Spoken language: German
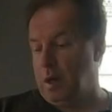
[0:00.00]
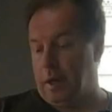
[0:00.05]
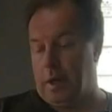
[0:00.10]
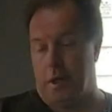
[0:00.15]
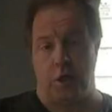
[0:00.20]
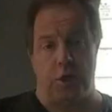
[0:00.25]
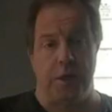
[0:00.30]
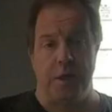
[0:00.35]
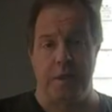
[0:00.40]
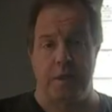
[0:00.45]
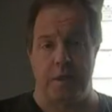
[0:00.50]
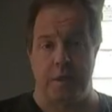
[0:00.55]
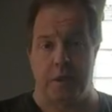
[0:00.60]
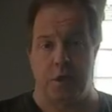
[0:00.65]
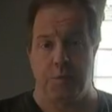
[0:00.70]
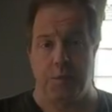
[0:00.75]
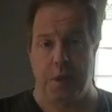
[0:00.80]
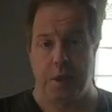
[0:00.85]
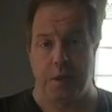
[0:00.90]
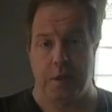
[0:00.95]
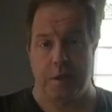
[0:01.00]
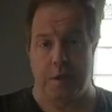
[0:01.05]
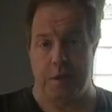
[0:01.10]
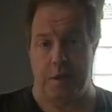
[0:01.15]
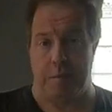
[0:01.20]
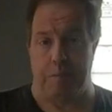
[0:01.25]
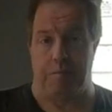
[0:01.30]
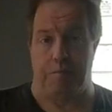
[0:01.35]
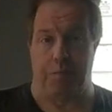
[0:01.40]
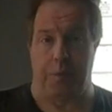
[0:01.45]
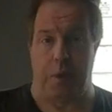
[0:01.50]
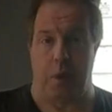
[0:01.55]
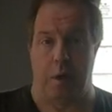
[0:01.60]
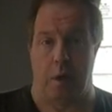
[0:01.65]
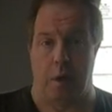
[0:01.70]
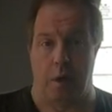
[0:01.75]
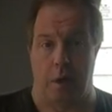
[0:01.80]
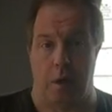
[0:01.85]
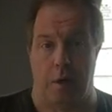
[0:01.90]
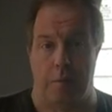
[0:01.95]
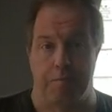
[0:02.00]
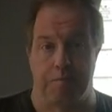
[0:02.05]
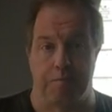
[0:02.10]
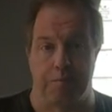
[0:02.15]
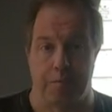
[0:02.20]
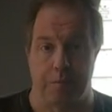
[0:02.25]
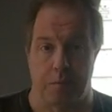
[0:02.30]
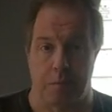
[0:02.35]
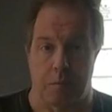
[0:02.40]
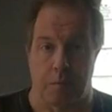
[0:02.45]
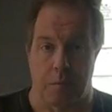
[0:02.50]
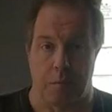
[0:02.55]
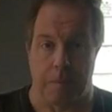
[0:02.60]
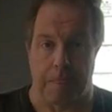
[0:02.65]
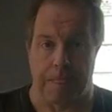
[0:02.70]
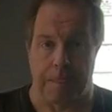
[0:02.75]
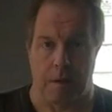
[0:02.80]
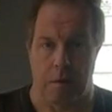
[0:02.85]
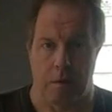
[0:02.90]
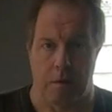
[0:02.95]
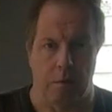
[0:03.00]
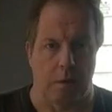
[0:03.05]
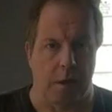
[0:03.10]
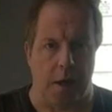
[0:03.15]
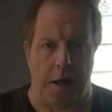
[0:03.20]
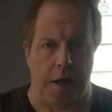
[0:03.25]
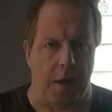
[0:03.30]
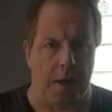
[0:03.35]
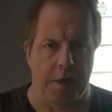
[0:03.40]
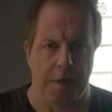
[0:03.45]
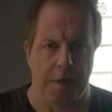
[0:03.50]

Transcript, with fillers: erschließt sich mir nicht. Ähm, ein kleiner